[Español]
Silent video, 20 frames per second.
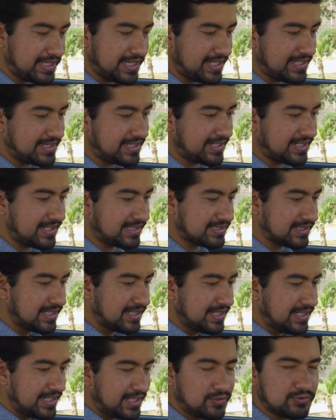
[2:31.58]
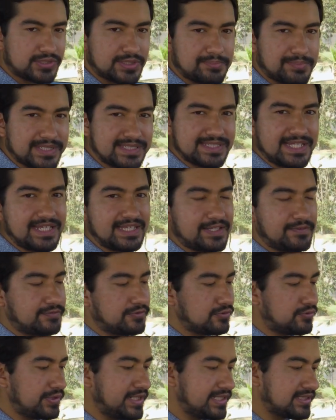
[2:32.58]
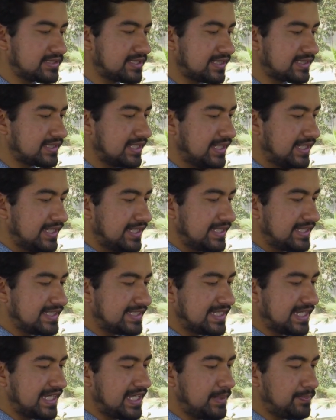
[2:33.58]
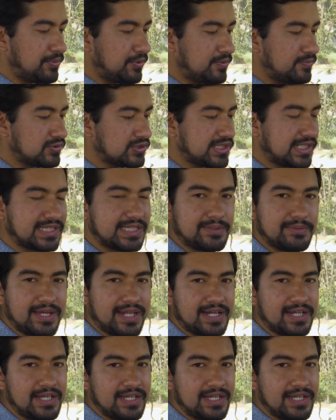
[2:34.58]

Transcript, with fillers: idénticas y lucen bastante futuristas. Desde aquí podemos activar